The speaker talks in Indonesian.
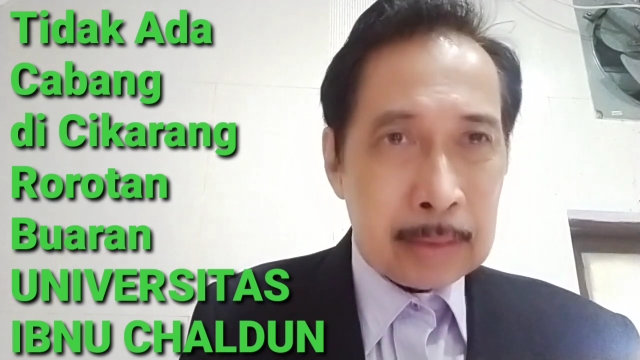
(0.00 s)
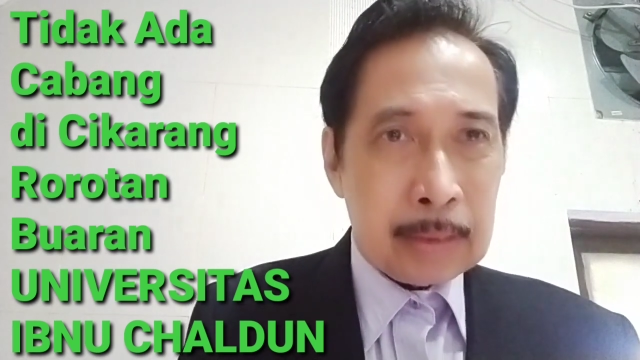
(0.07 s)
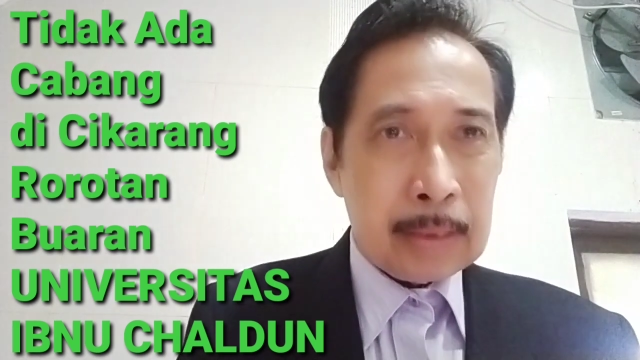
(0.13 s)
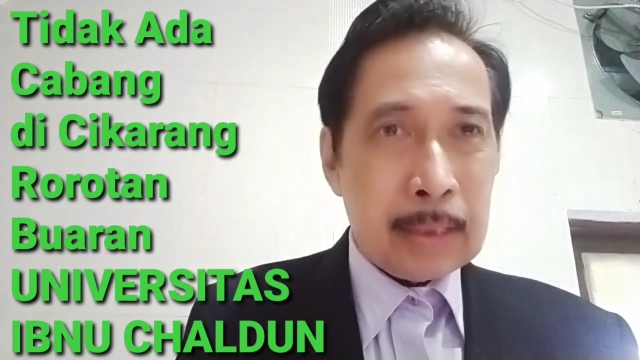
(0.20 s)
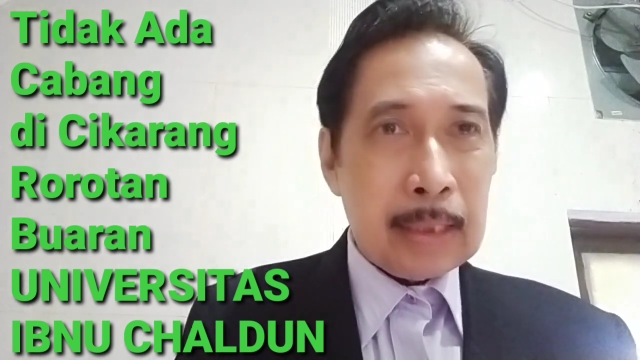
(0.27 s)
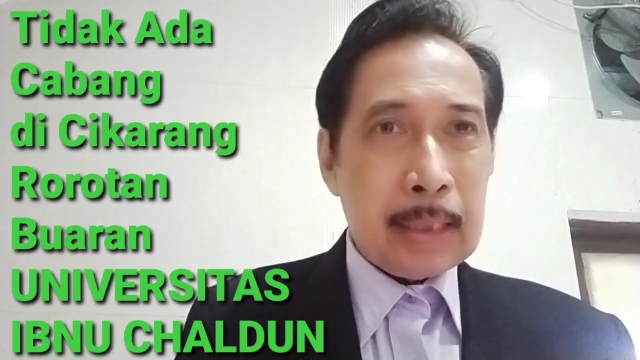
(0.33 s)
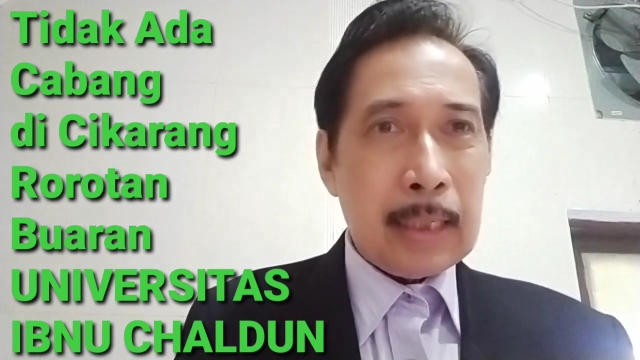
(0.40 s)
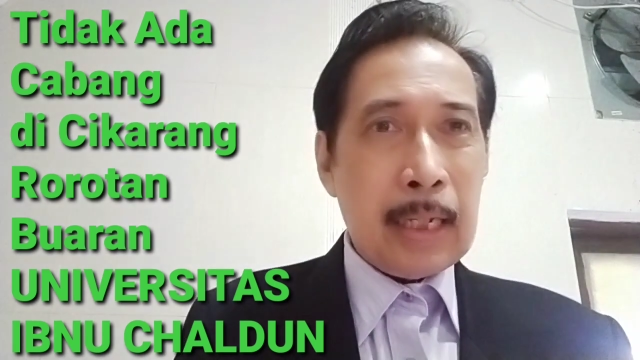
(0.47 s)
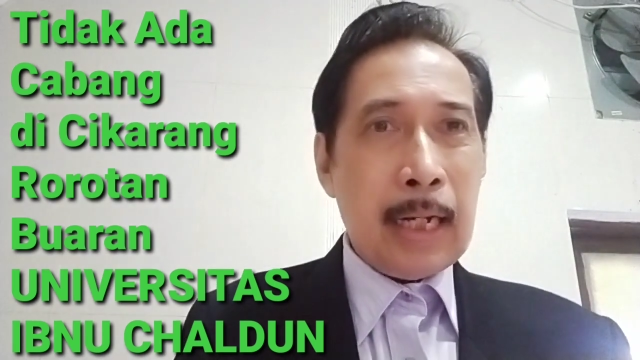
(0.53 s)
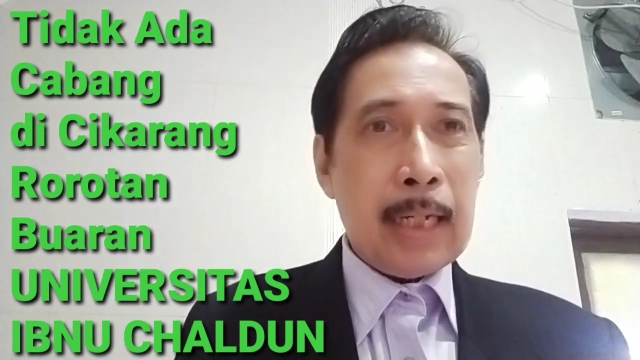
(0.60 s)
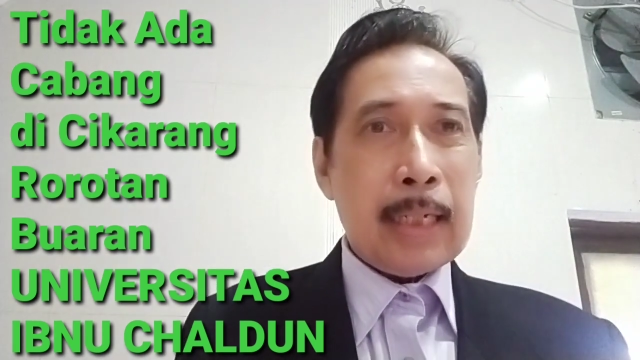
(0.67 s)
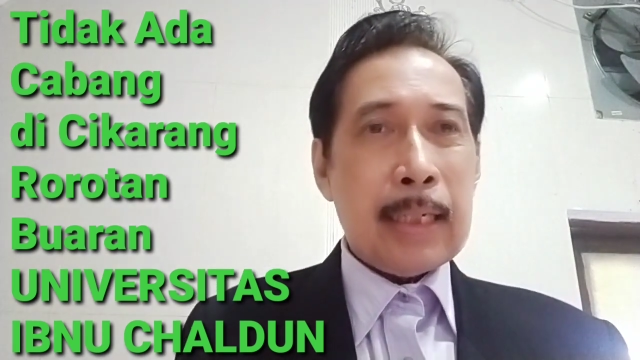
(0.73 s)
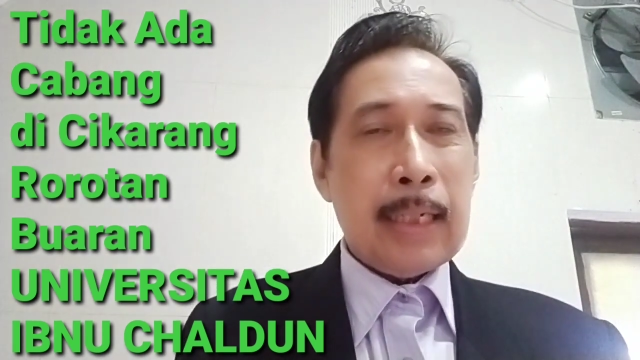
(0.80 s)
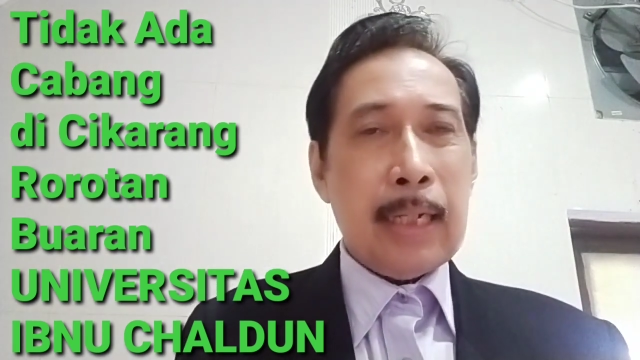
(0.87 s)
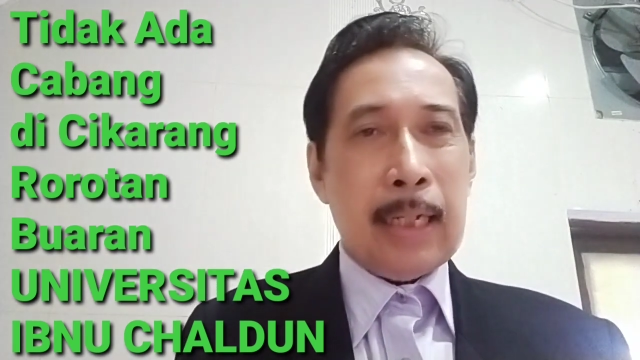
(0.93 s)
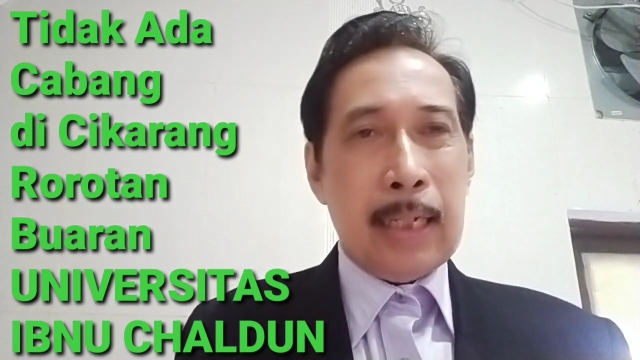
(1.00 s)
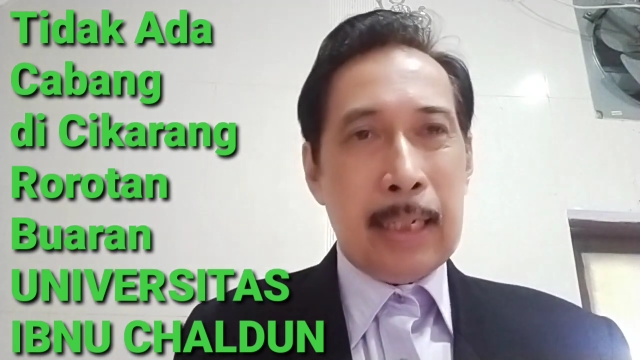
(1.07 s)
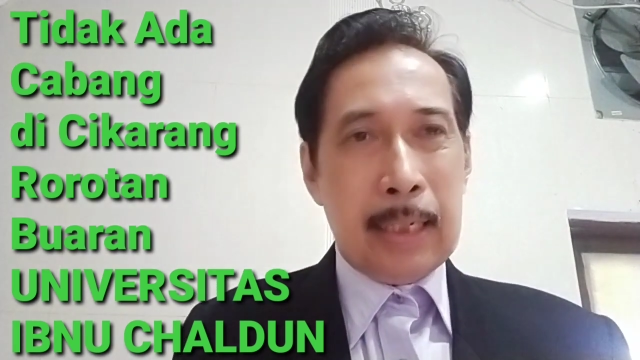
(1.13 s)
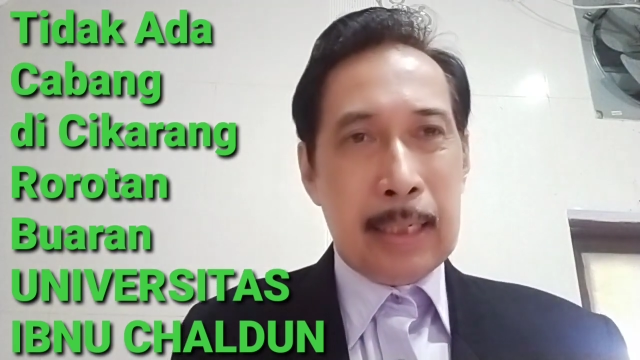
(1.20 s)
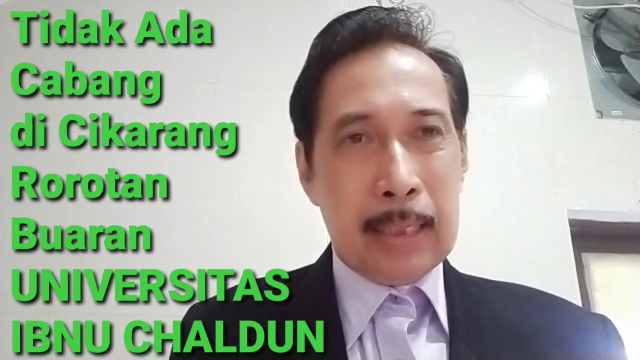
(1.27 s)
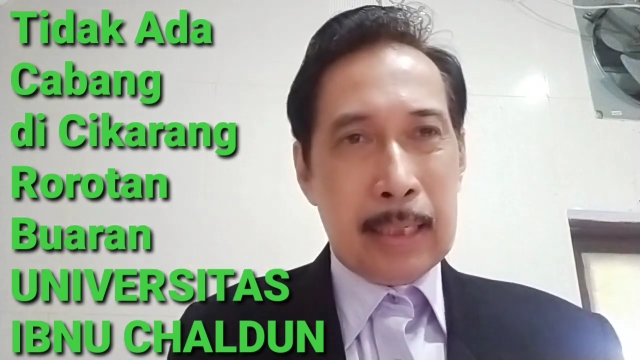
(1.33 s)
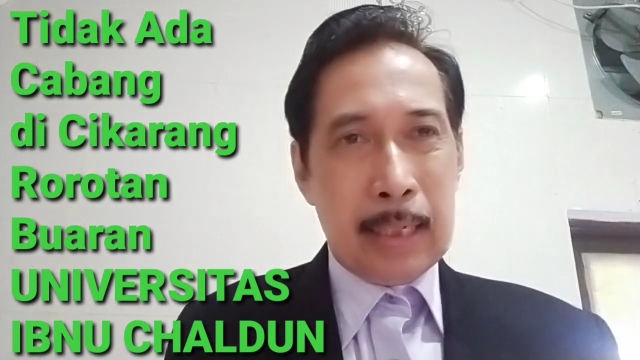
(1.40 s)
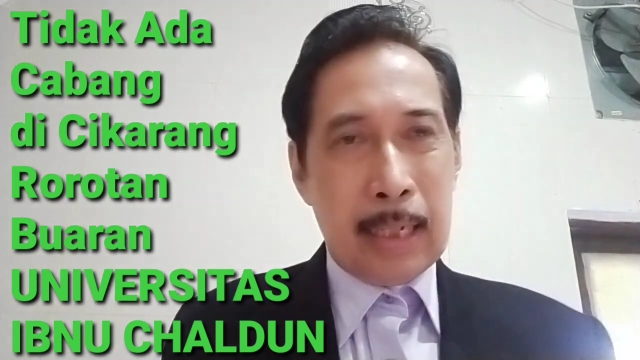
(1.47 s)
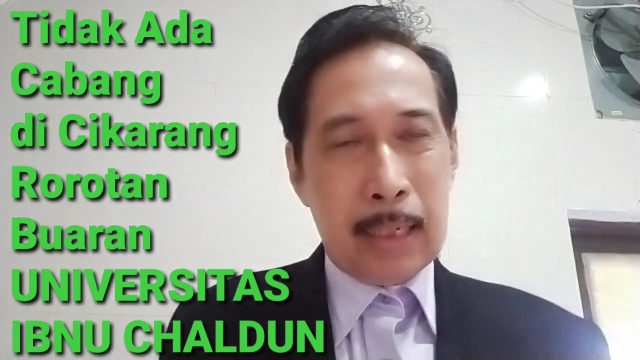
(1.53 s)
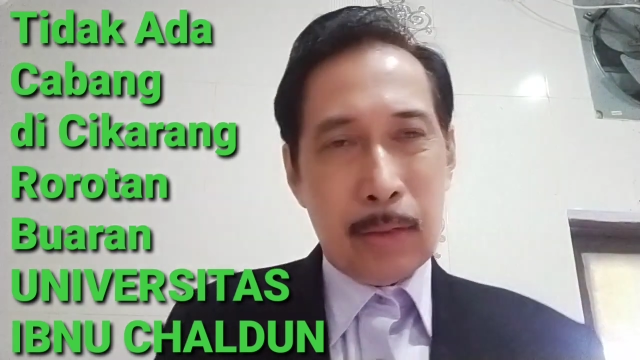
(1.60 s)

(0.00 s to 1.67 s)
karena kalau